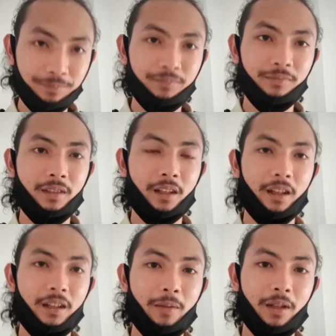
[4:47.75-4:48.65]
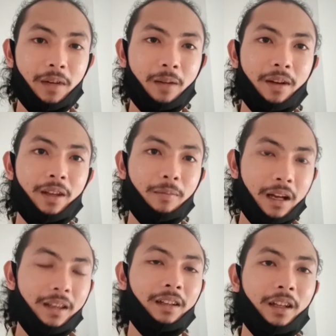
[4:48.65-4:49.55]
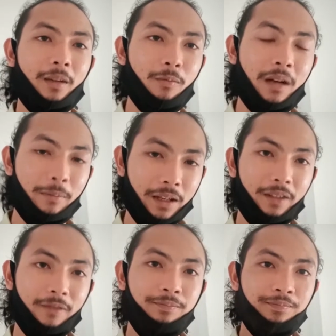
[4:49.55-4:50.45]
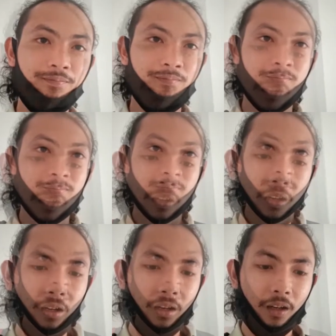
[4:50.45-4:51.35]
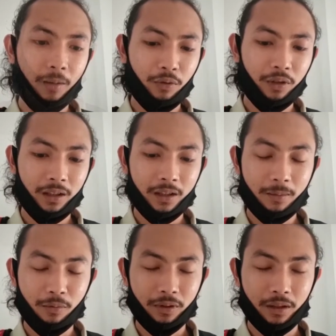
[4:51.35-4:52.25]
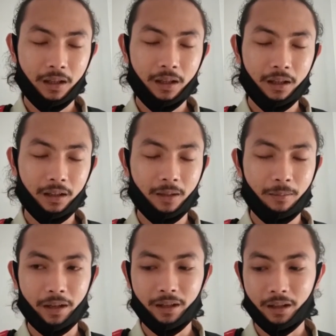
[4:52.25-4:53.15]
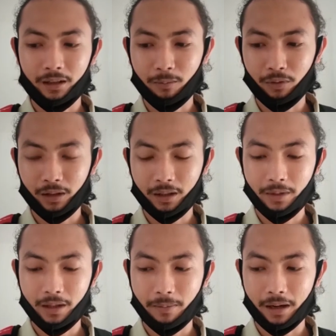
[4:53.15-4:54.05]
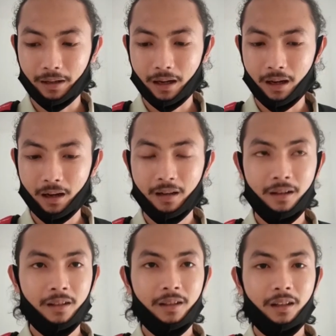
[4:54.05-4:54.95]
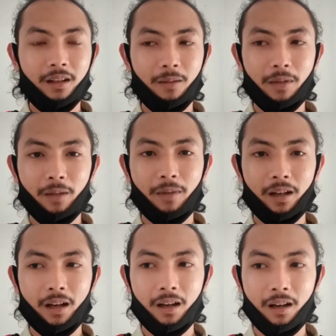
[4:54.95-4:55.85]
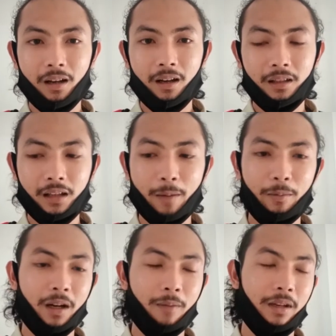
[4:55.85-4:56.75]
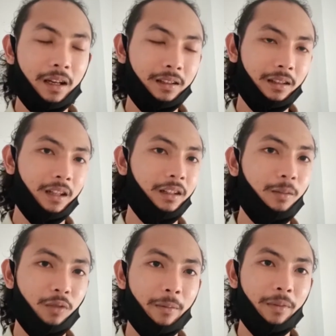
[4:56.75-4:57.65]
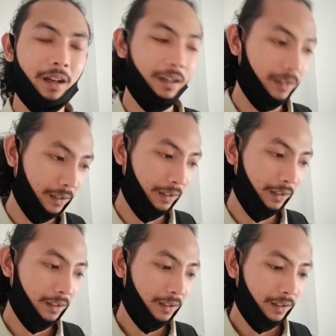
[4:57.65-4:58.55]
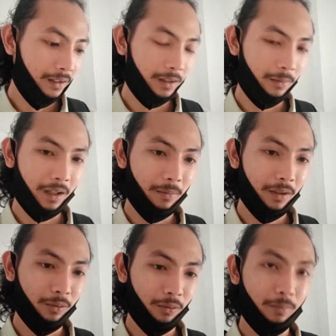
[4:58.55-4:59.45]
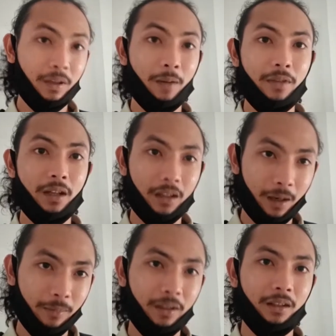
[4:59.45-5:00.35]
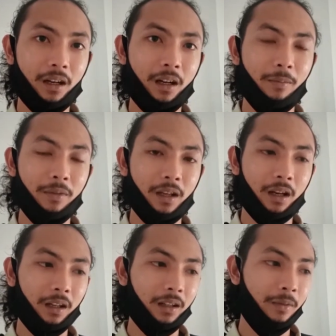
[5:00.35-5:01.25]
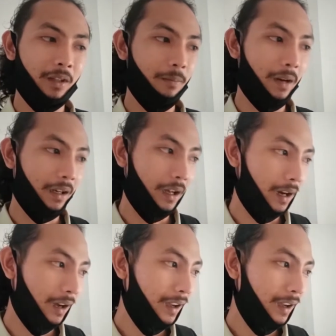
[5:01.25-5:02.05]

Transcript: Oh, gitu ya. Iya, lebih kepada banyak belajar saja, ya. pengabdian. Eh, mungkin eh, ke, uh, kedepannya nanti mungkin lebih kepada uh, bagaimana kami mengaplikasikan ilmu kami yang ada di sini sebagai bentuk pengabdian kami terhadap masyarakat lebih kepada